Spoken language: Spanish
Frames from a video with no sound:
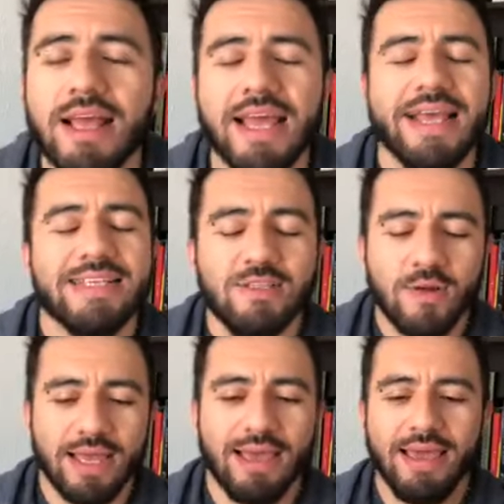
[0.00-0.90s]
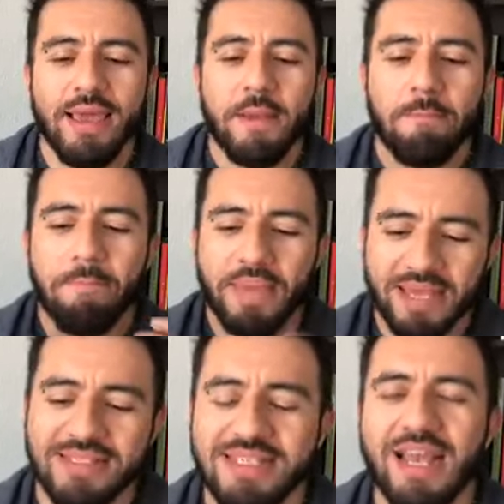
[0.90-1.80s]
qué es lo que
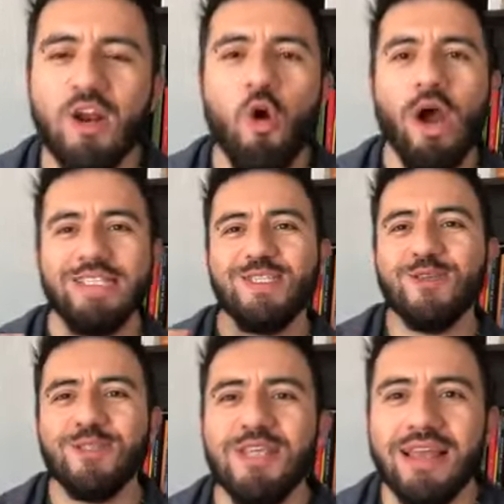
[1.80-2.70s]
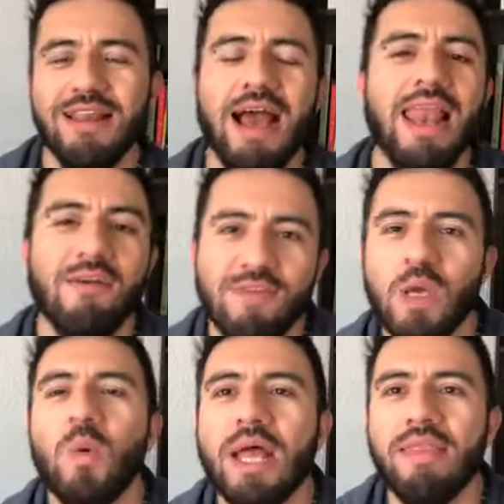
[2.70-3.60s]
piensan o asocian a la
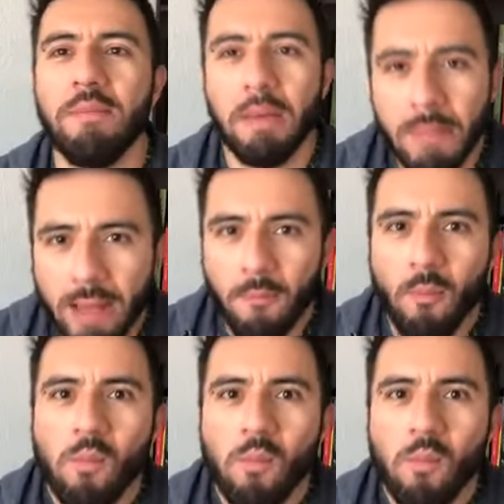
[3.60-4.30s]
figura de mamá.